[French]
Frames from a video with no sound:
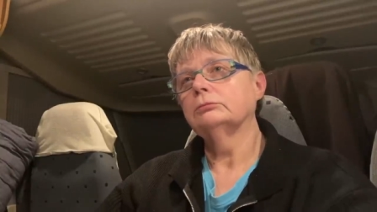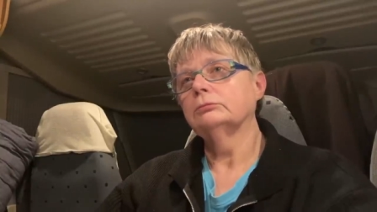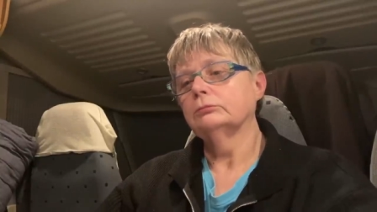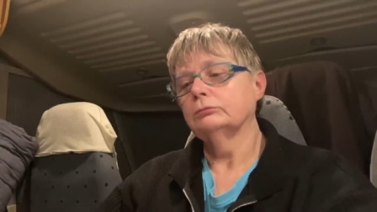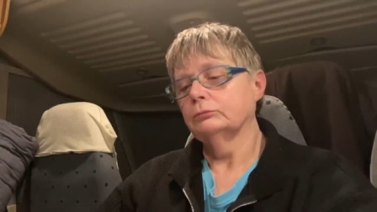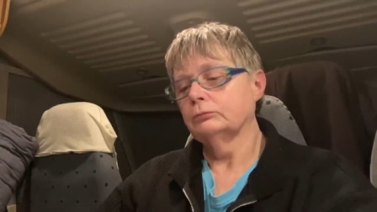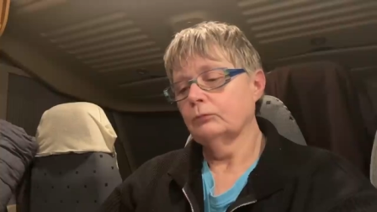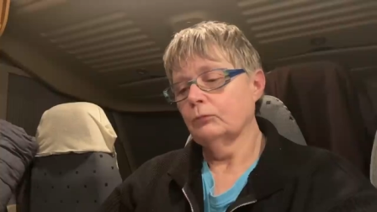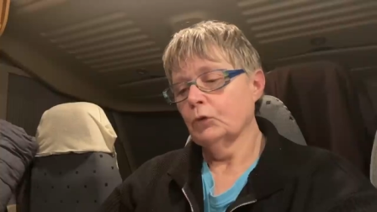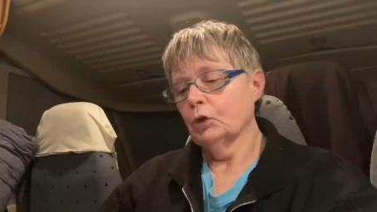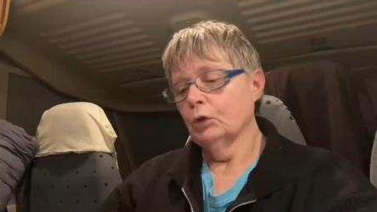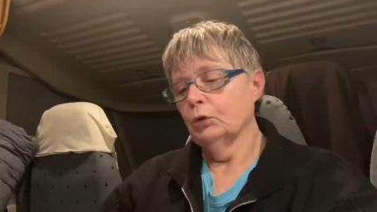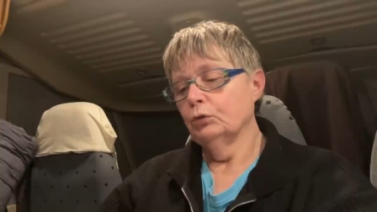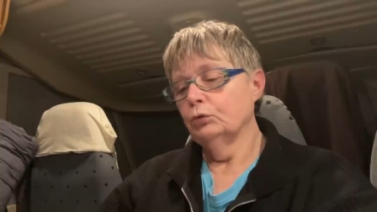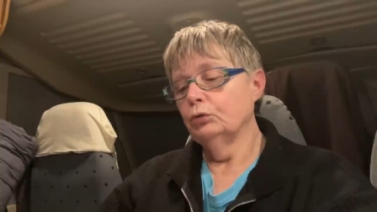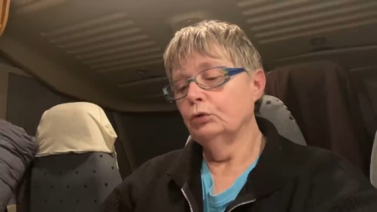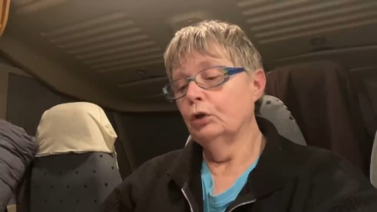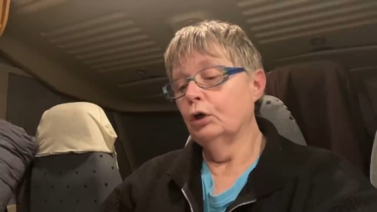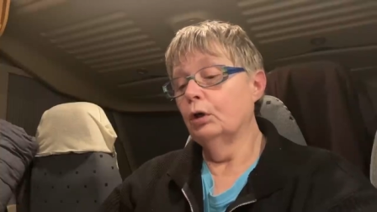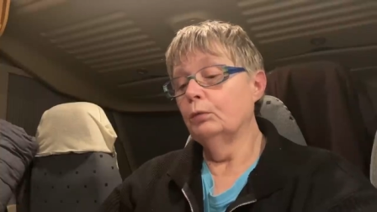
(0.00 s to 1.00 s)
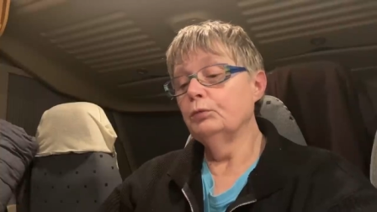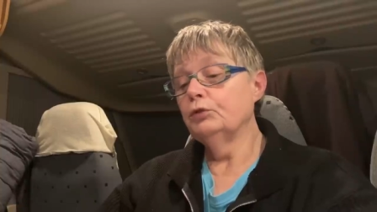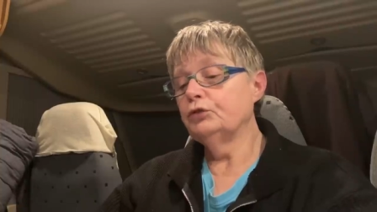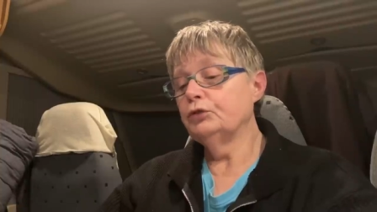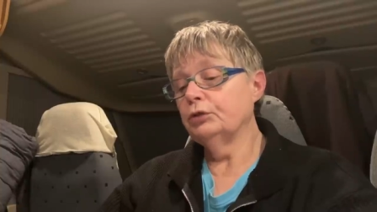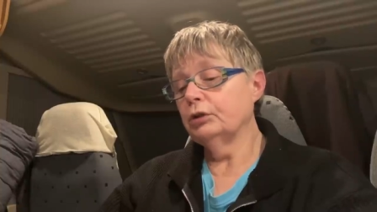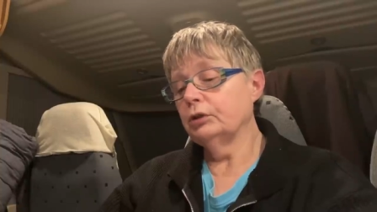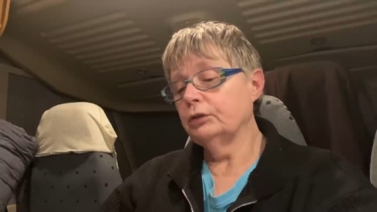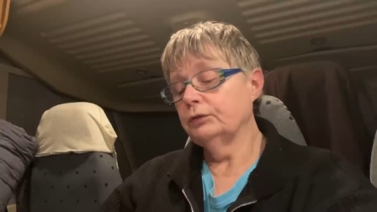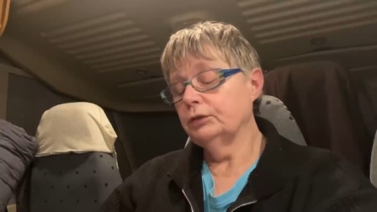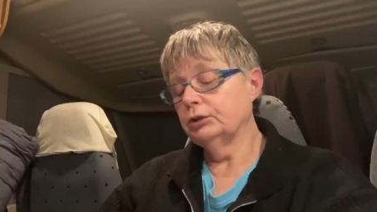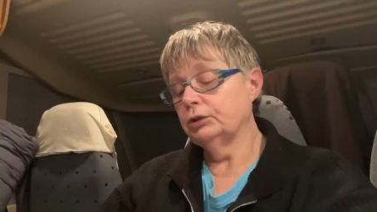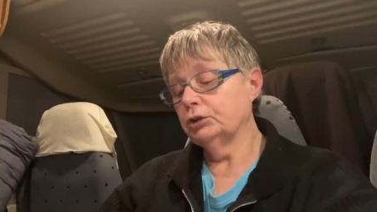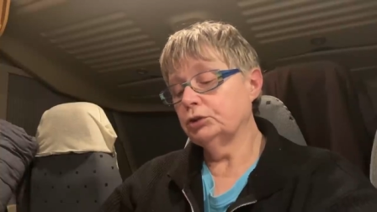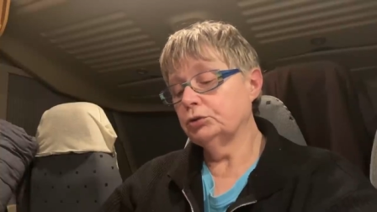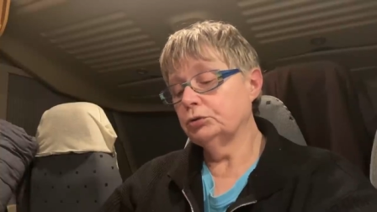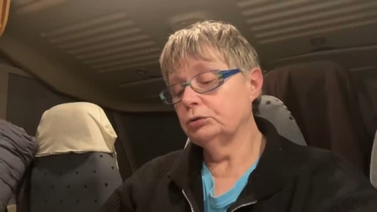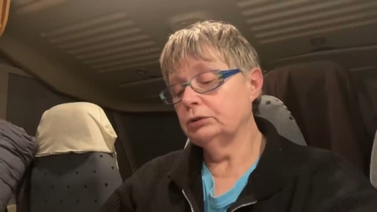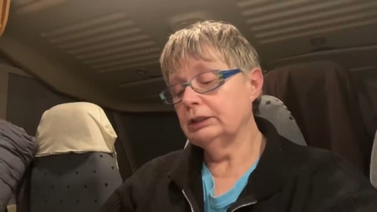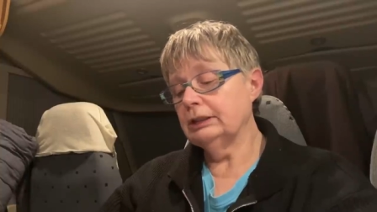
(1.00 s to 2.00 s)
Non, ce qui est, non, important, c'est
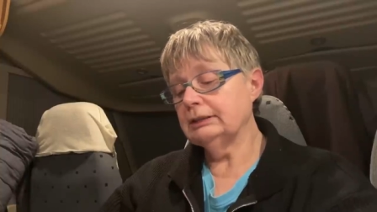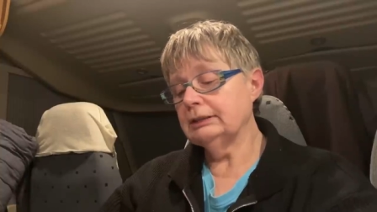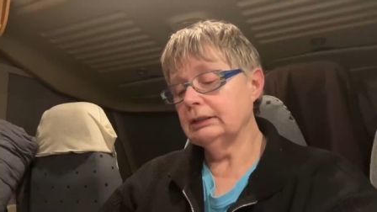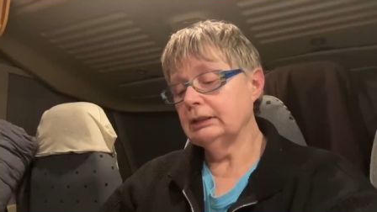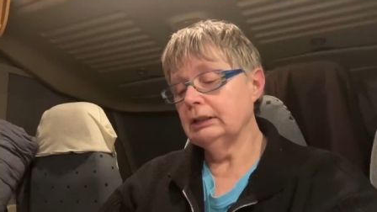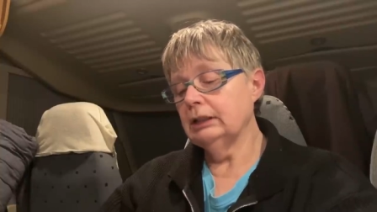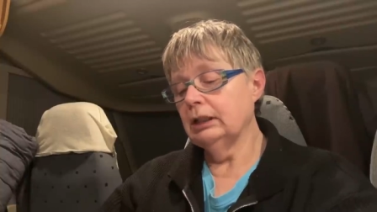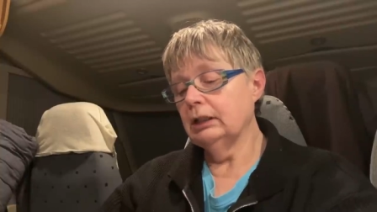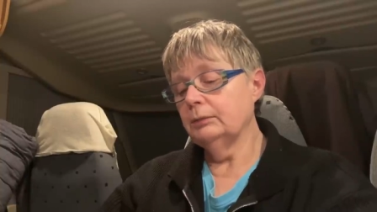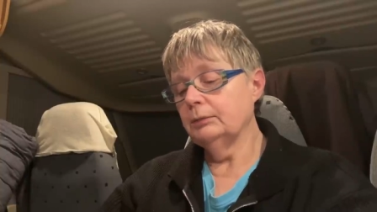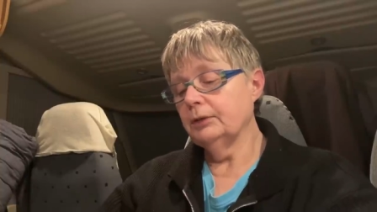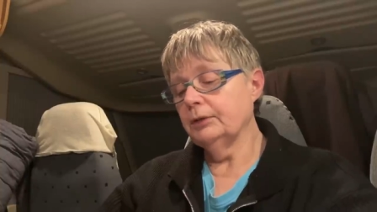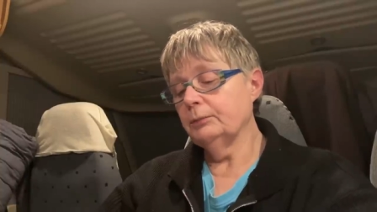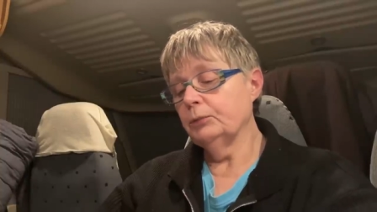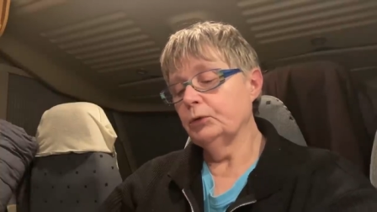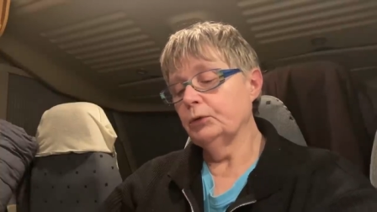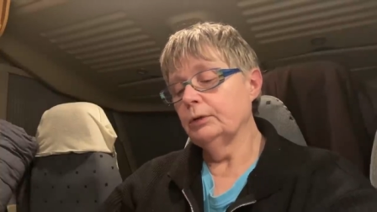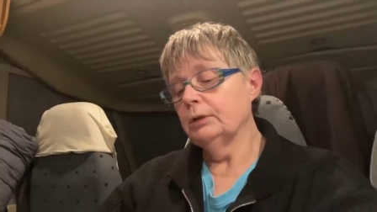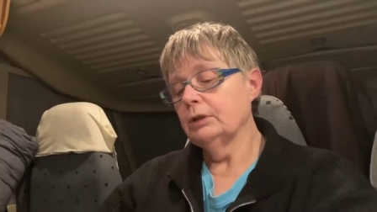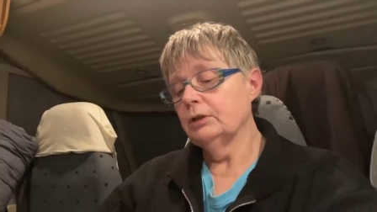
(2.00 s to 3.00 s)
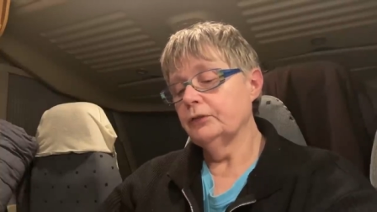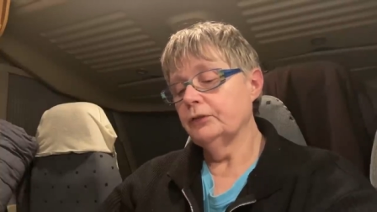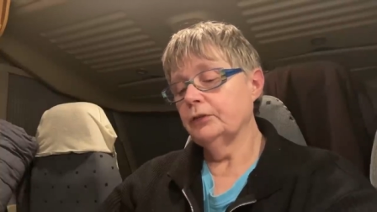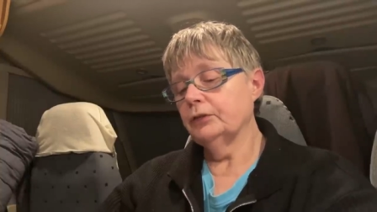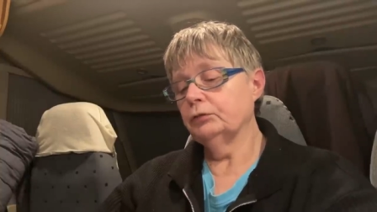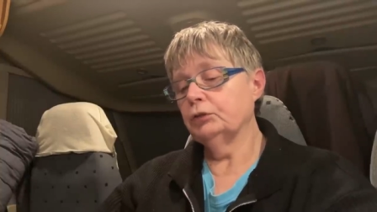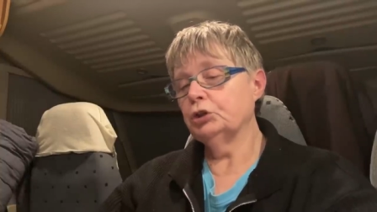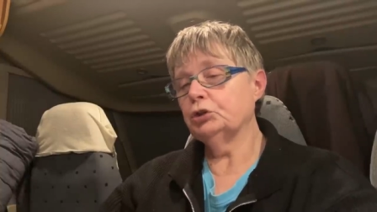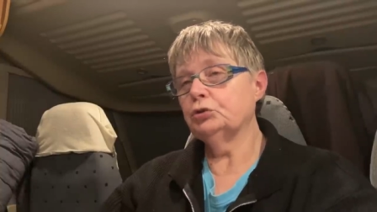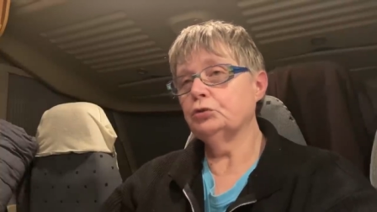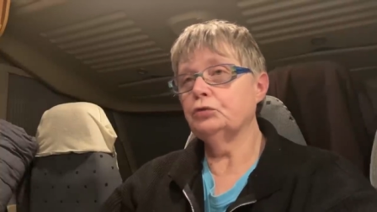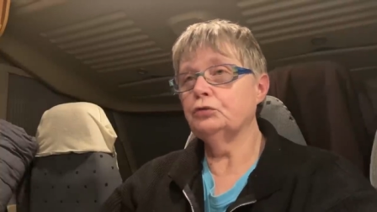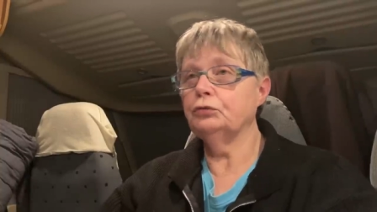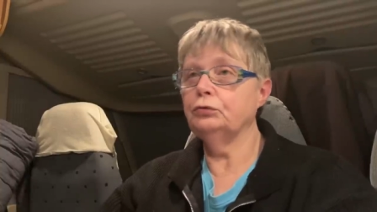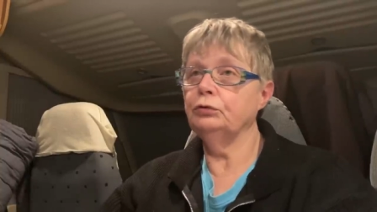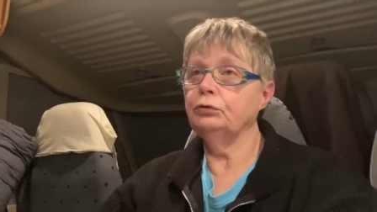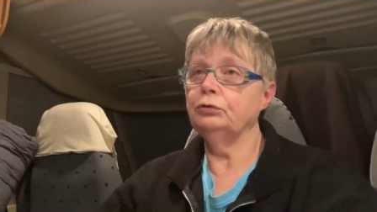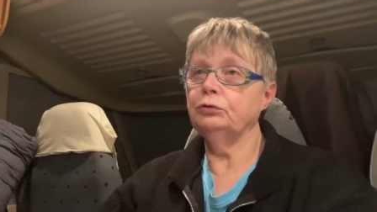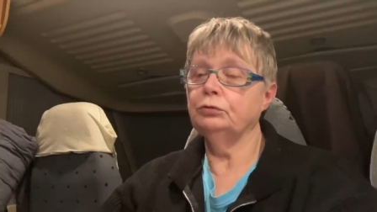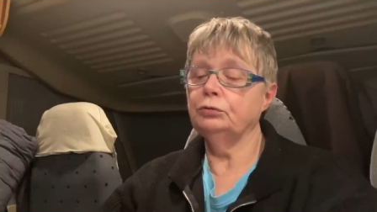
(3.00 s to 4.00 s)
que là, je sens vrai que,
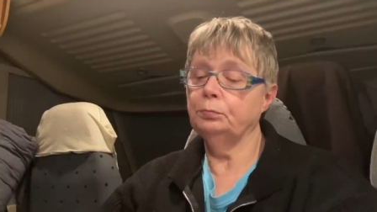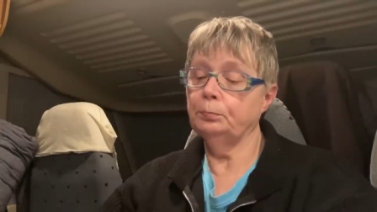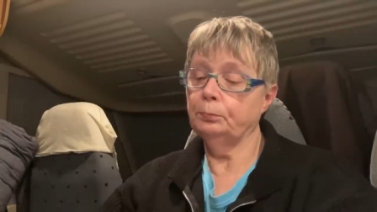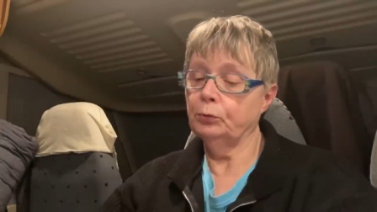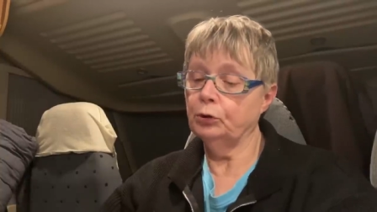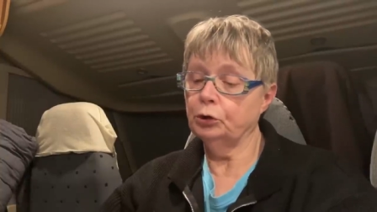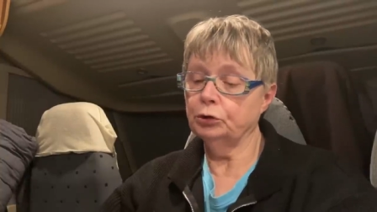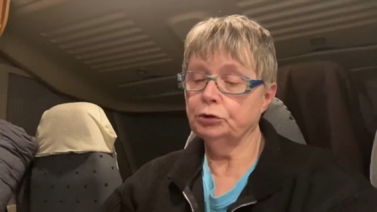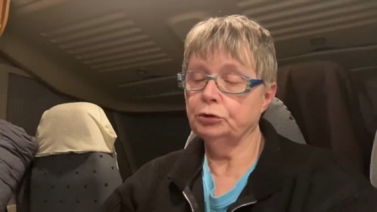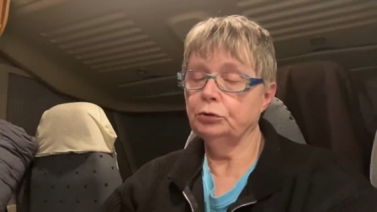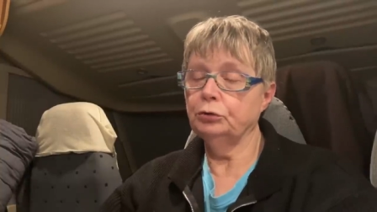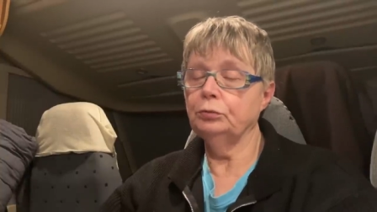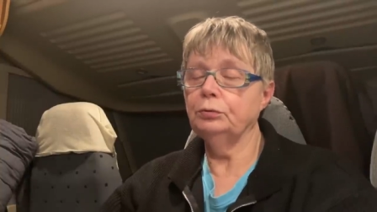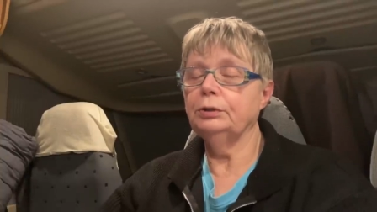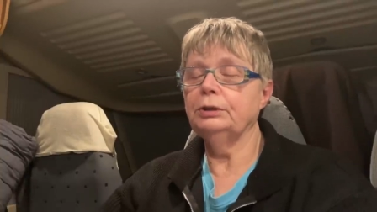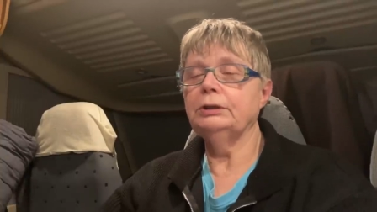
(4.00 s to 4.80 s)
je suis proche de lui.